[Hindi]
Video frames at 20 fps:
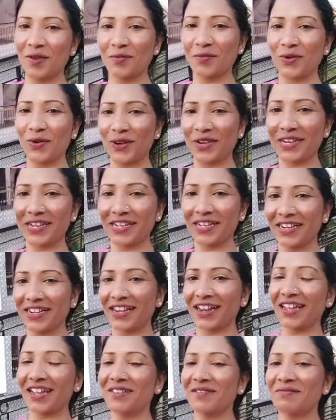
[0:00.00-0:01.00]
मैं मॉर्निंग
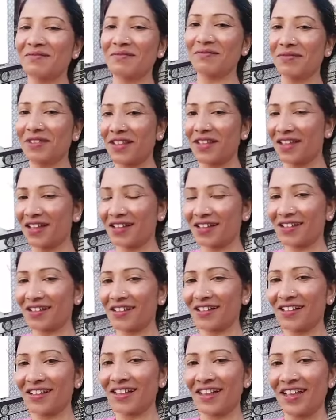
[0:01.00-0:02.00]
के टाइम यहाँ
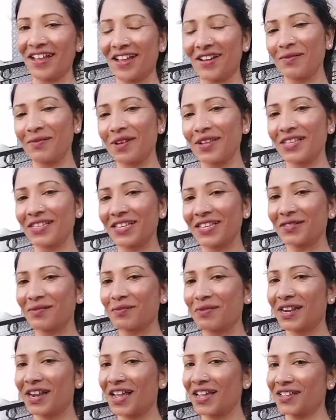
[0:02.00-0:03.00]
अपने छत
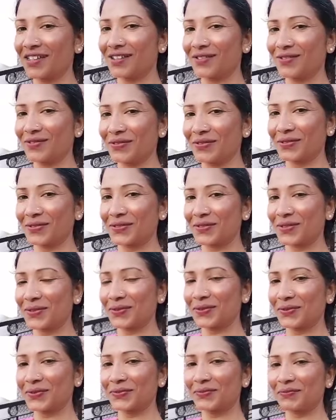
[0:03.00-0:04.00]
पर आई हूँ
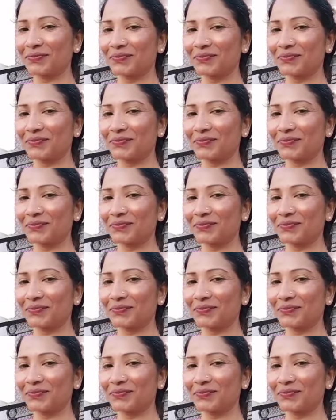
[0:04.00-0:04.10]
दोस्तों